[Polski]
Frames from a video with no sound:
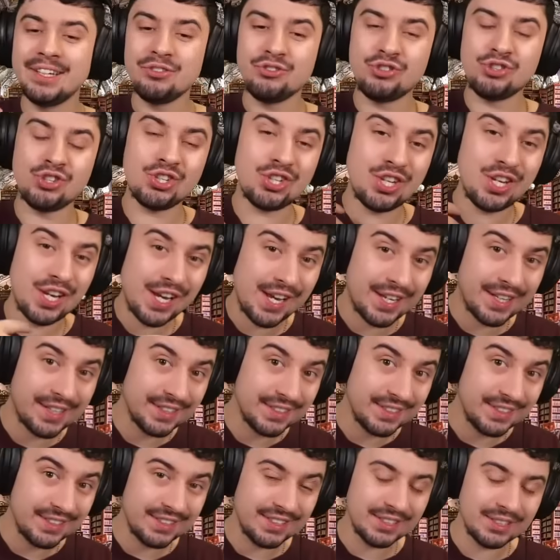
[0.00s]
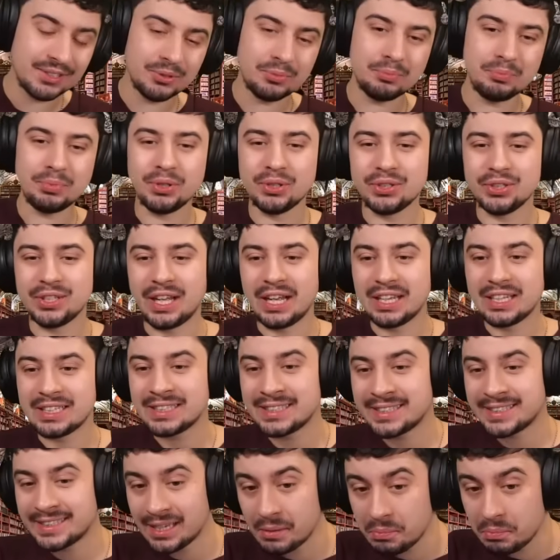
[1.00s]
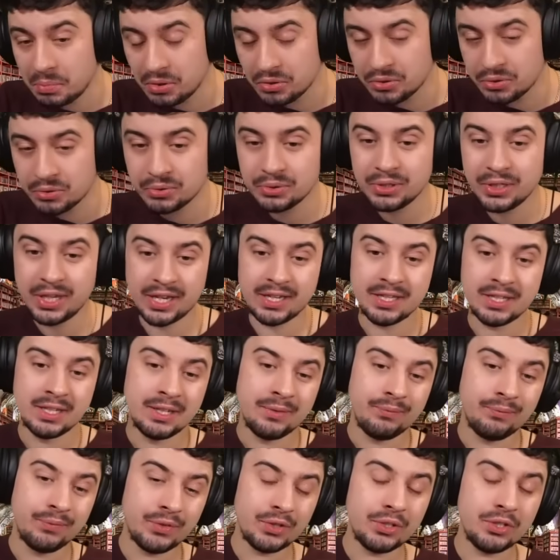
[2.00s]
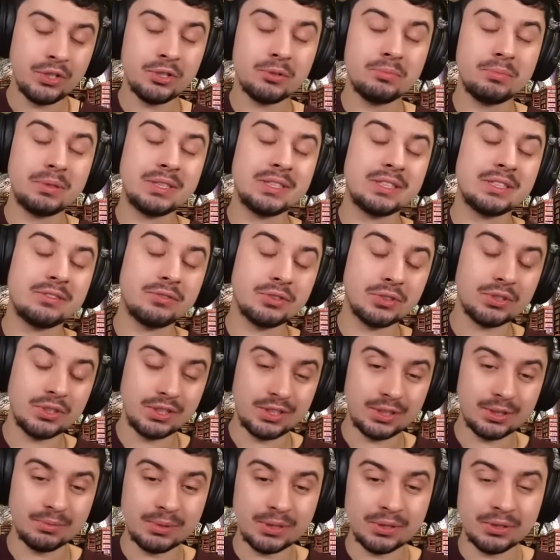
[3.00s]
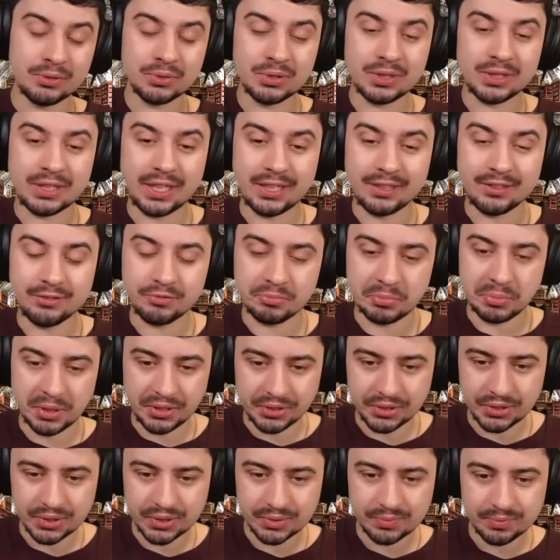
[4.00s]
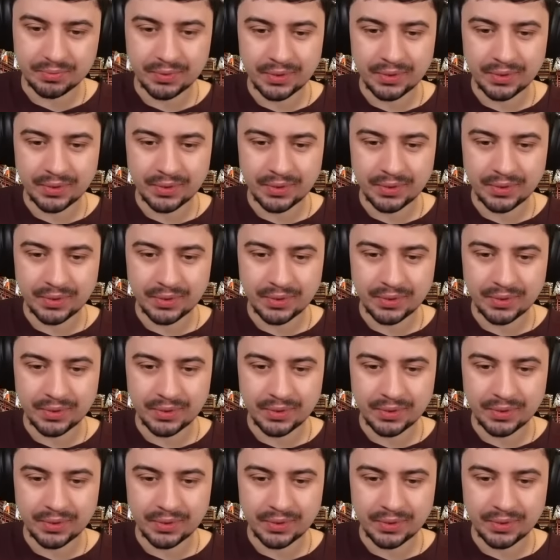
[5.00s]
czarny tego piona zablokuje, no i obaj zawodnicy będą stali w miejscu.